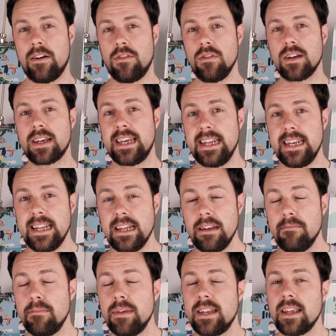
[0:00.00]
auch
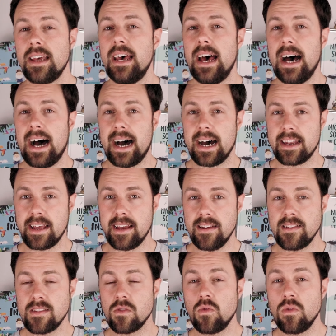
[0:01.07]
Kindern mit
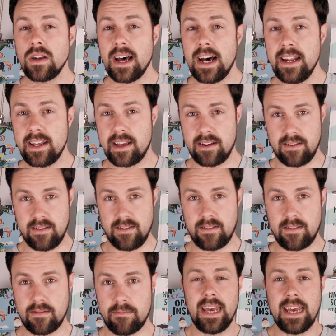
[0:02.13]
ADS und
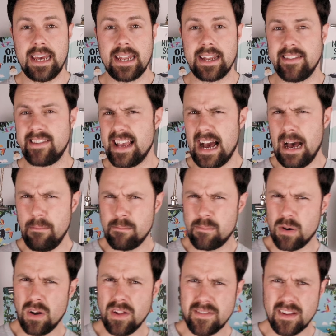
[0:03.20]
ADHS. Denn sie haben
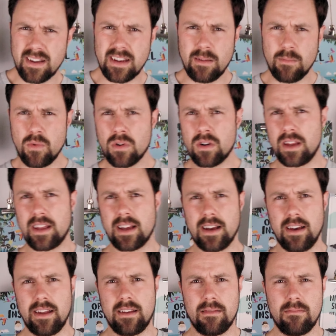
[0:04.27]
plötzlich die
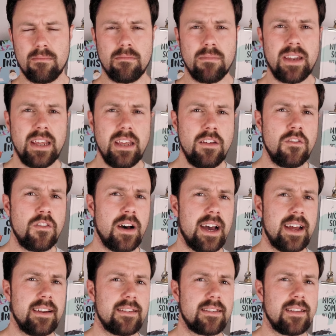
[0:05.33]
Möglichkeit, mit Hilfe
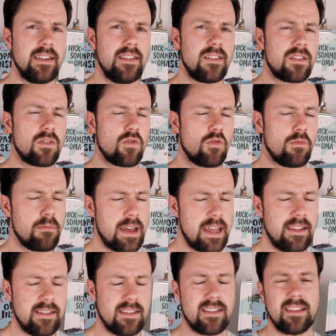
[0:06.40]
eines
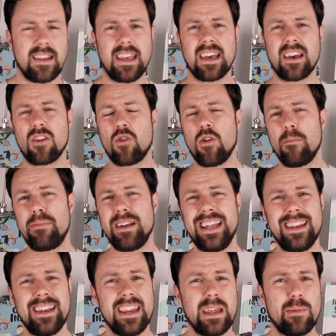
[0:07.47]
Instruments ihre
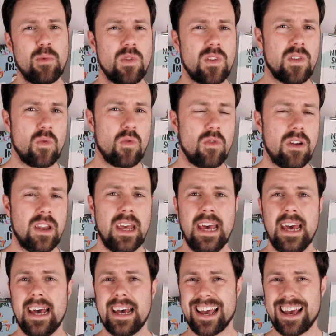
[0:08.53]
kompletten Emotionen
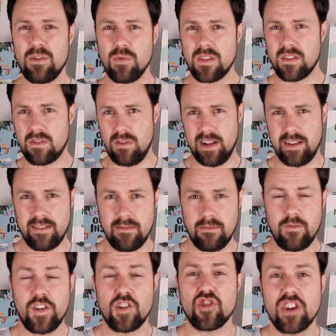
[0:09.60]
rauszulassen,
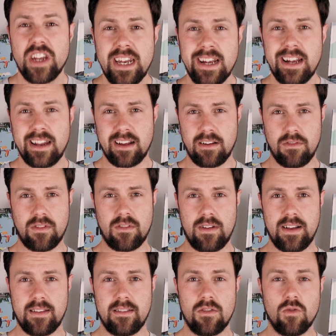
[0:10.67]
verständlich
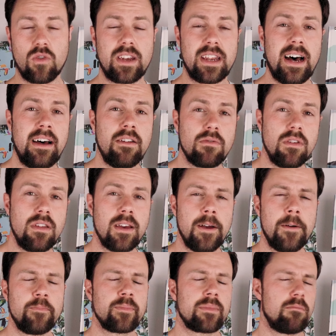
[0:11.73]
rauszulassen. Und dadurch
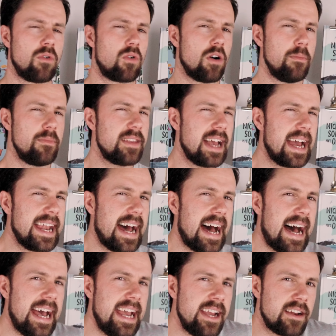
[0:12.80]
bekommen sie ein
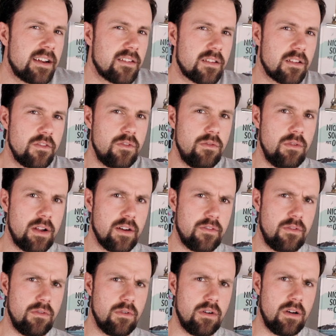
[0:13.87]
eigenes Gefühl
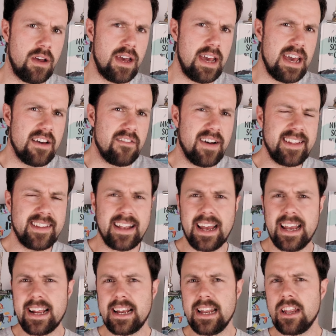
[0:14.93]
dafür, was
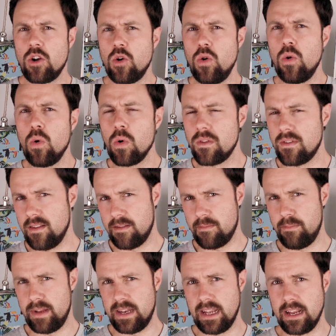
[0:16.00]
eigentlich los
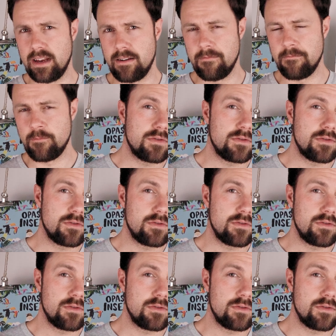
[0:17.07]
ist mit ihnen.